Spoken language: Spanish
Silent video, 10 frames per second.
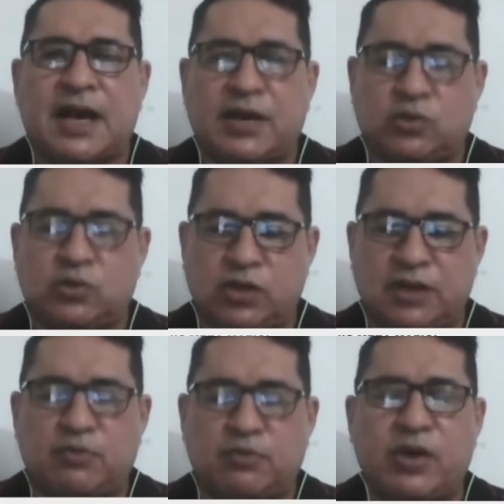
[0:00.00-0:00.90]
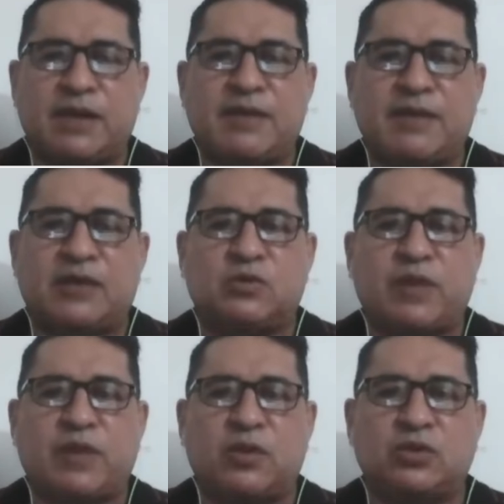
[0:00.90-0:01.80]
Ahí ustedes pueden enviar
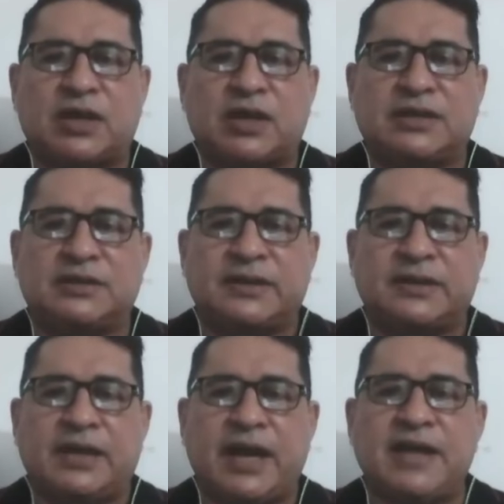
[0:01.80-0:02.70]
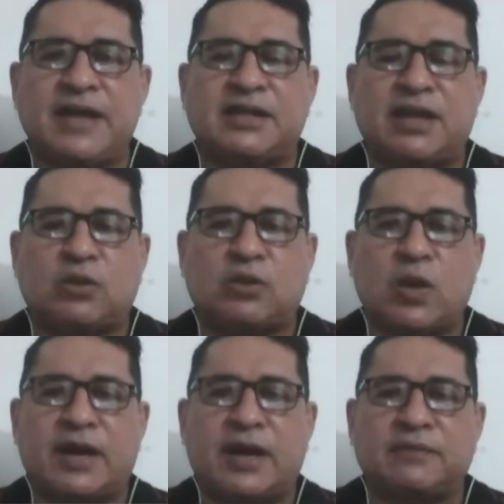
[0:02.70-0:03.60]
sus preguntas e
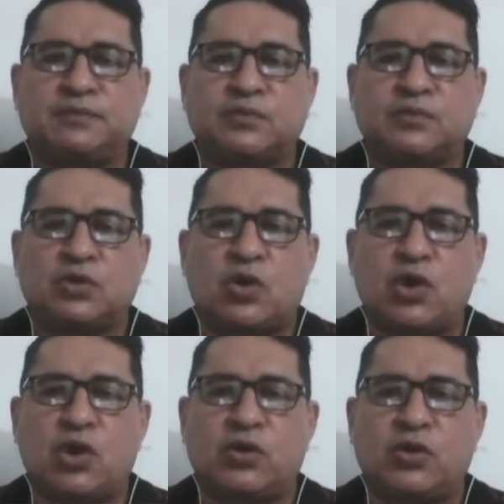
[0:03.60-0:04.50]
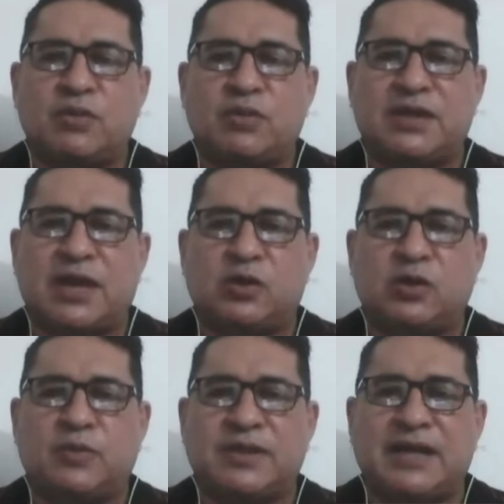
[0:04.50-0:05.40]
interactuar con nuestro
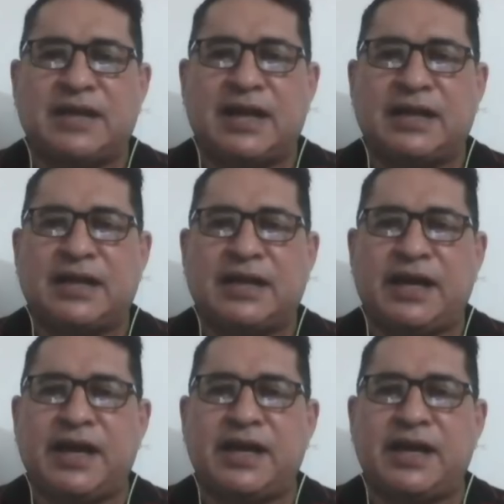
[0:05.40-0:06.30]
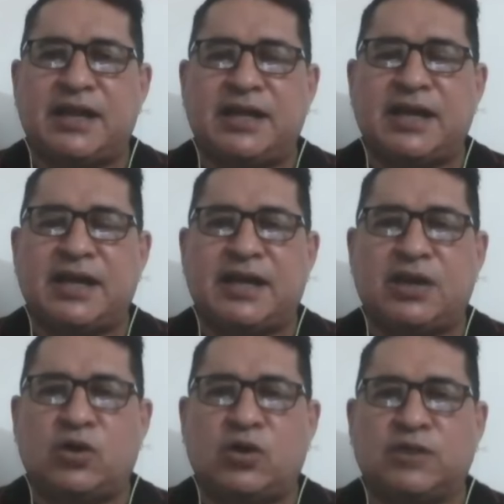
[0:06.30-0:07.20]
invitado especial en el día
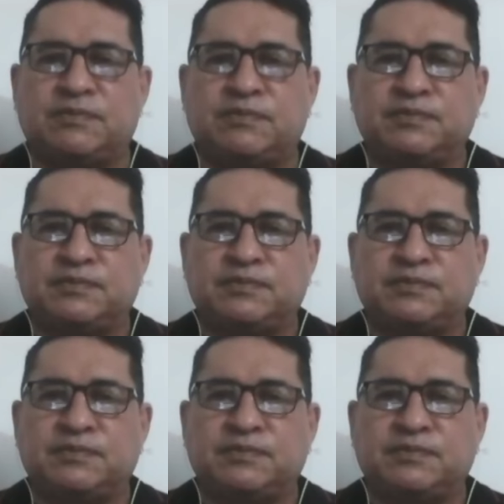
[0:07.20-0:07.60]
de hoy.